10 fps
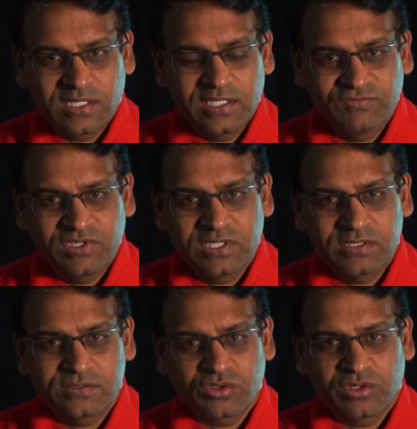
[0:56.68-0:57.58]
ఇవి
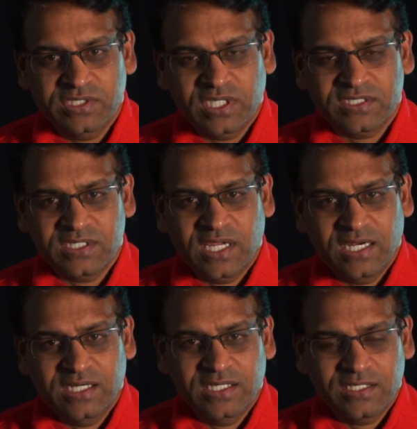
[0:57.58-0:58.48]
స్టోరీస్
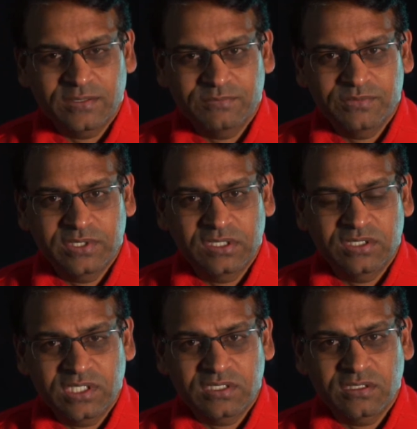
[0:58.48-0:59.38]
అక్షరాలంటే
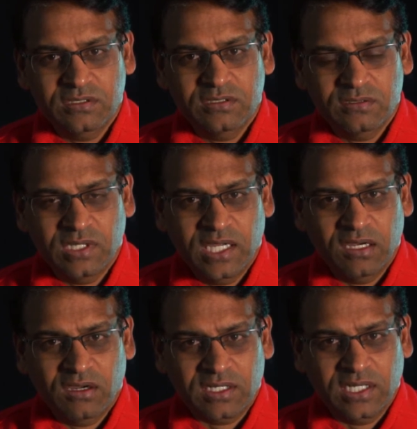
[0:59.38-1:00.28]
యూనిట్ నో
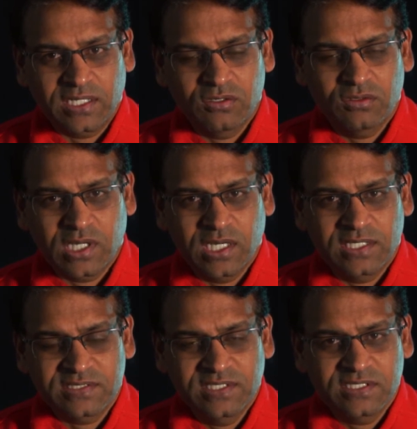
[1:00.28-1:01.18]
లాట్ లైక్ యూనో ఒక
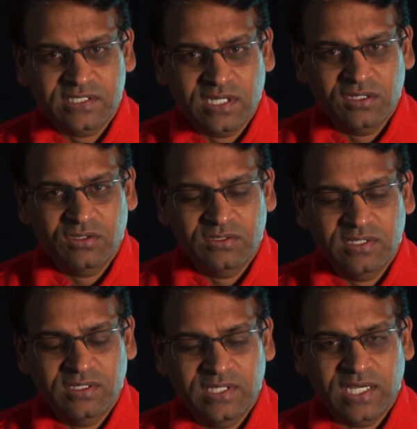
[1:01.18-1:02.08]
సీన్స్లలో
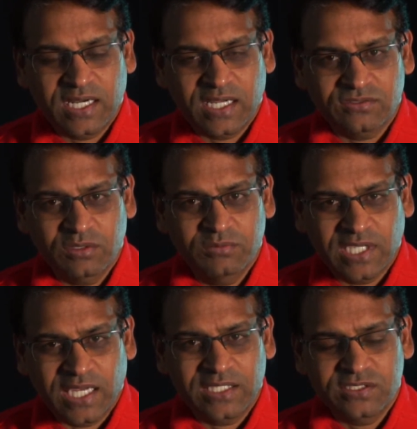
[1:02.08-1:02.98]
ఎలా రాస్తున్నాం
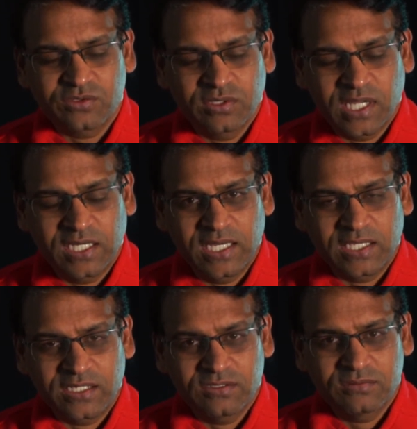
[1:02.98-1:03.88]
చాలా తెలిసి ఉండాలి లైక్ యూనో